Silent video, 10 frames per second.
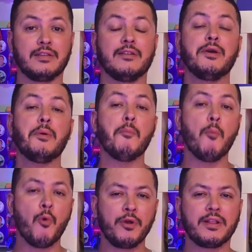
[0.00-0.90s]
dizer,
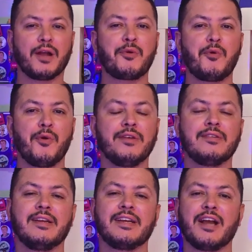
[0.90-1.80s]
muita
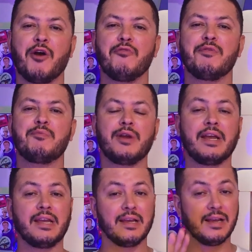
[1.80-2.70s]
coisa legal vem por
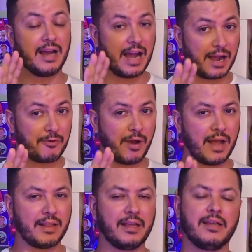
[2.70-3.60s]
aí.
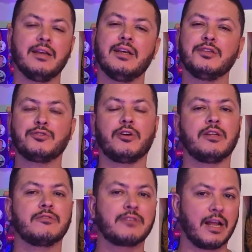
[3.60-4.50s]
Aguardem. A
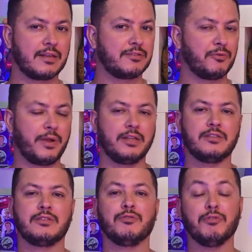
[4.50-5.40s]
história dos Galaxy
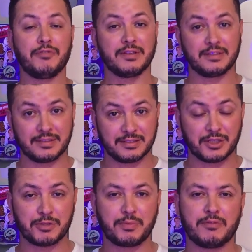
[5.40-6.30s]
Rangers eu vou fazer
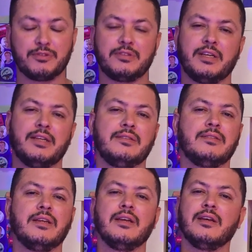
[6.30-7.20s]
esse ano para
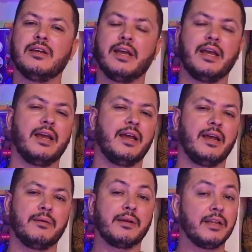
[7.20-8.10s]
vocês.
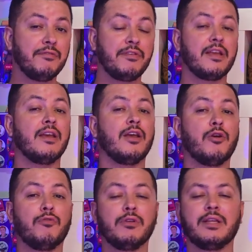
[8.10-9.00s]
É, enfim,
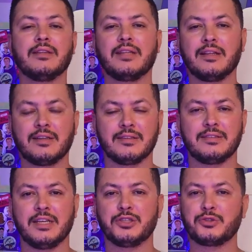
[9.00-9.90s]
eu vou tentar
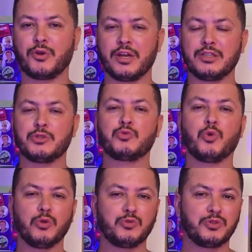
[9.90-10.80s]
trazer a história de
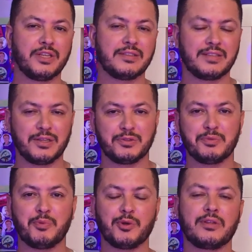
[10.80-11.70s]
todos os desenhos
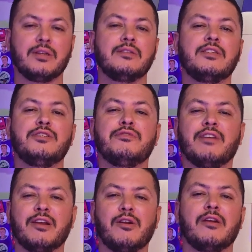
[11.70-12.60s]
importantes que
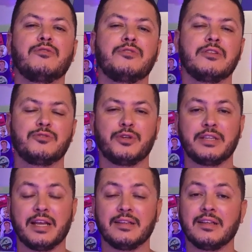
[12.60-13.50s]
tiveram lá nos anos
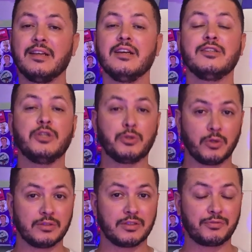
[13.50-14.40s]
80, de
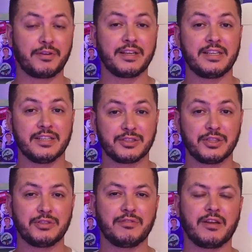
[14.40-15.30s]
todas as franquias
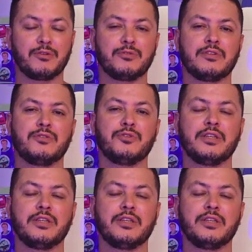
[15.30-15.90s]
que tiveram nos anos